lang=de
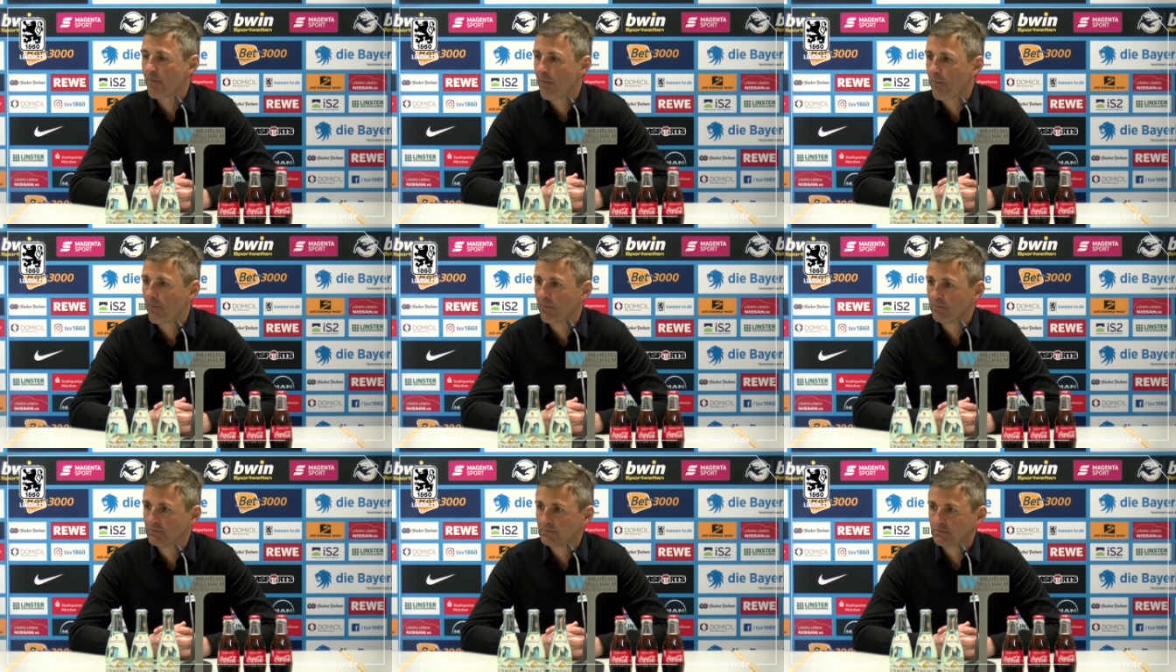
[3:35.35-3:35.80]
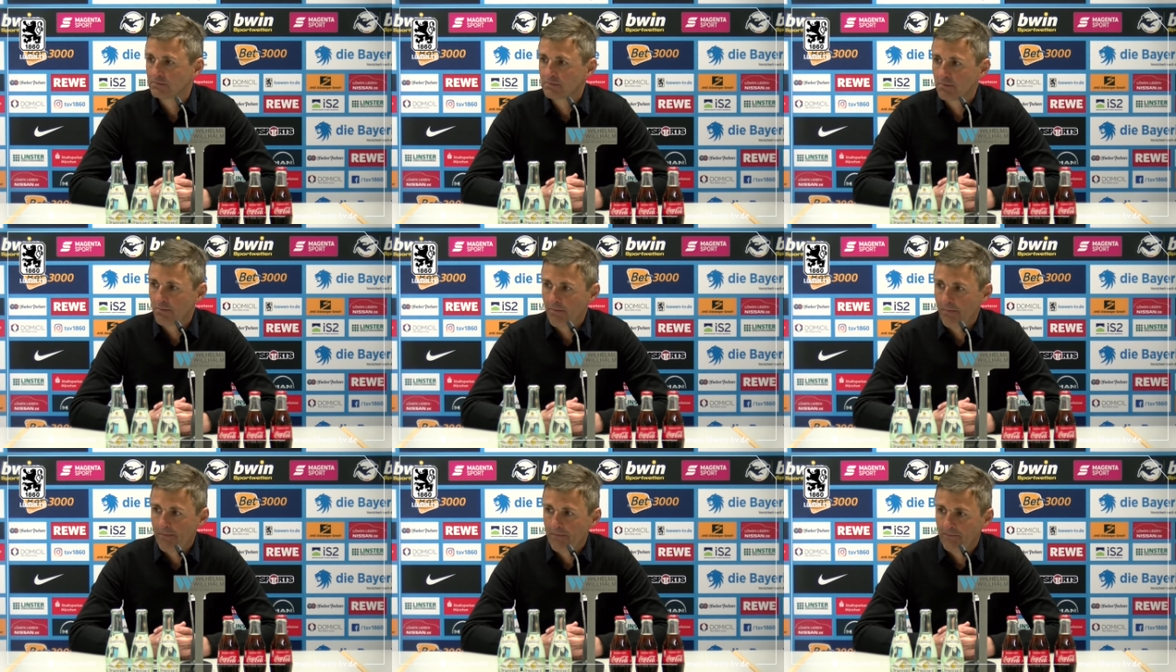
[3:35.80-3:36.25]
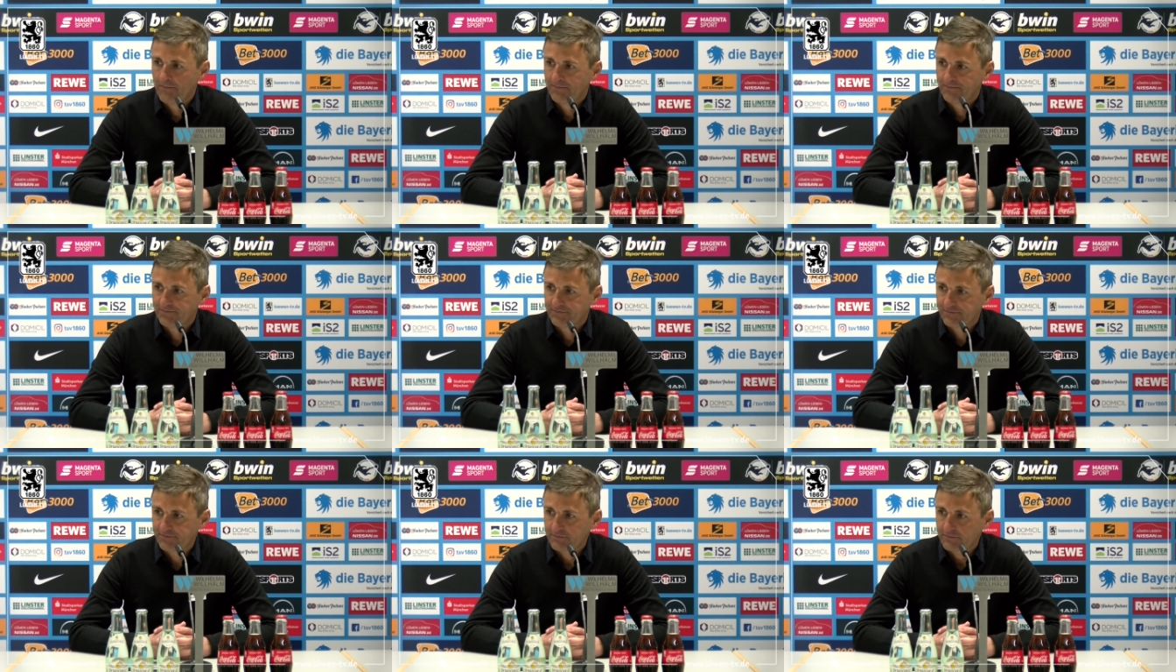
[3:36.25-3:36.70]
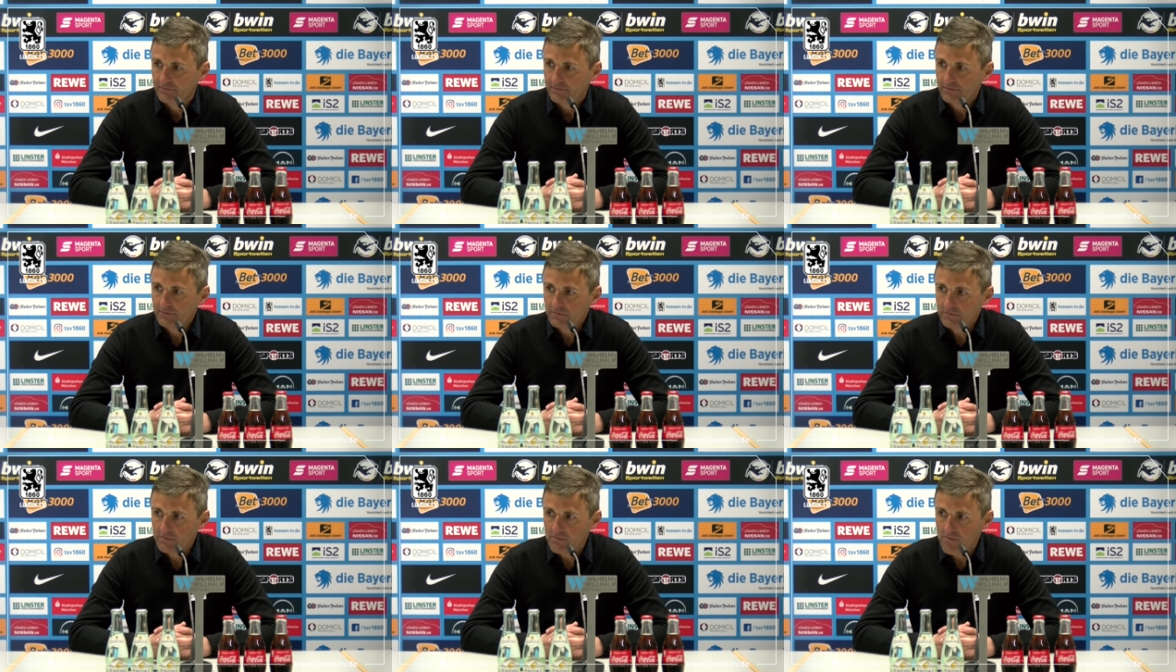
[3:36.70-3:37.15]
3-1
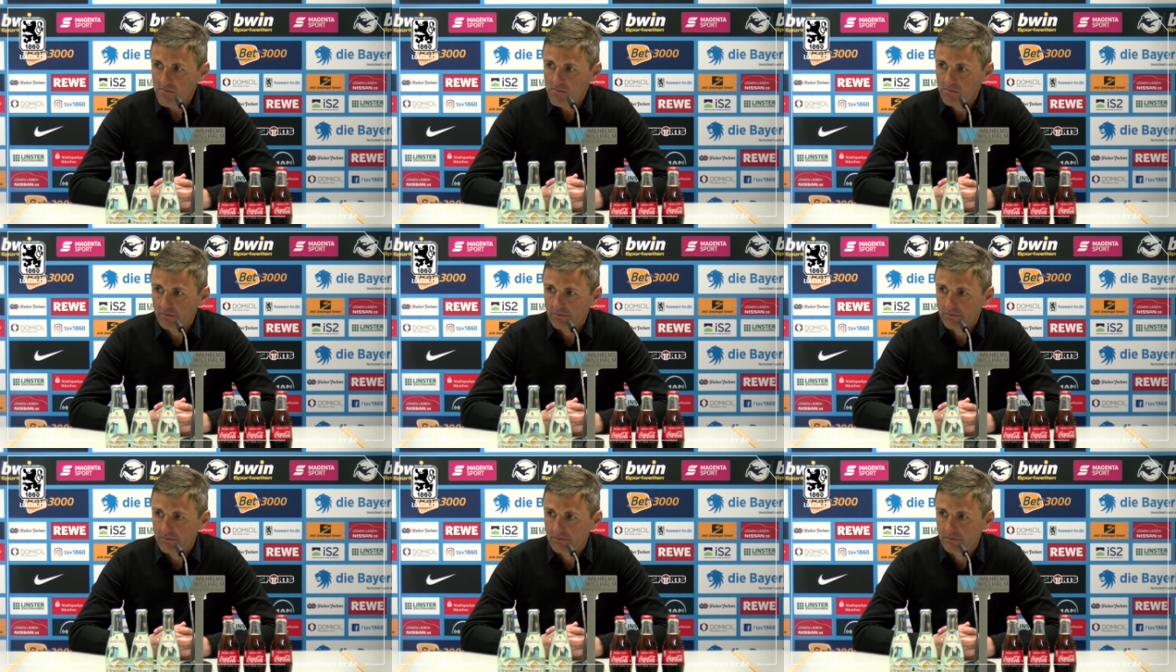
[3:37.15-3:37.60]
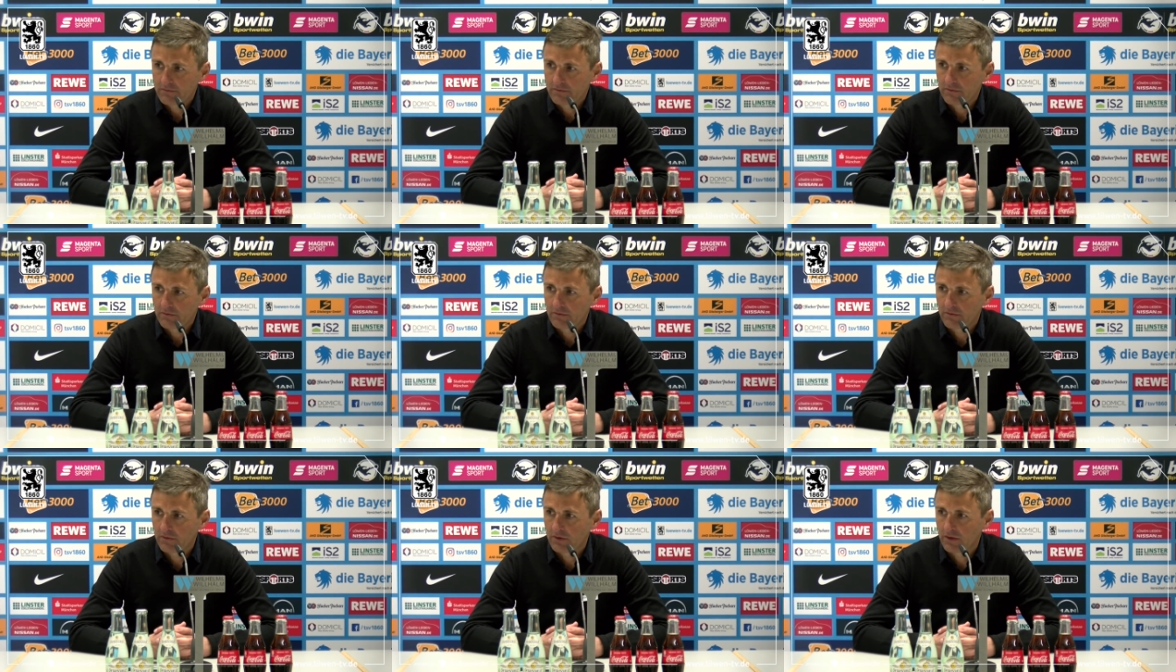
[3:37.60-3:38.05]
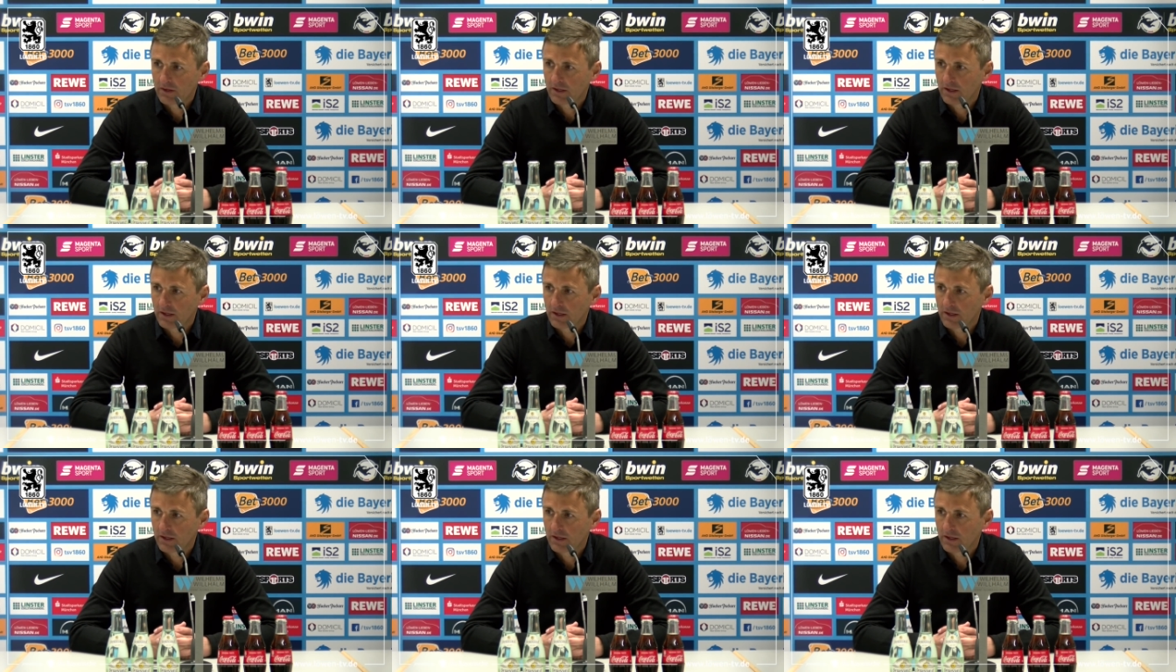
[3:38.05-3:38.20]
Derby-Sieg gegen Haching.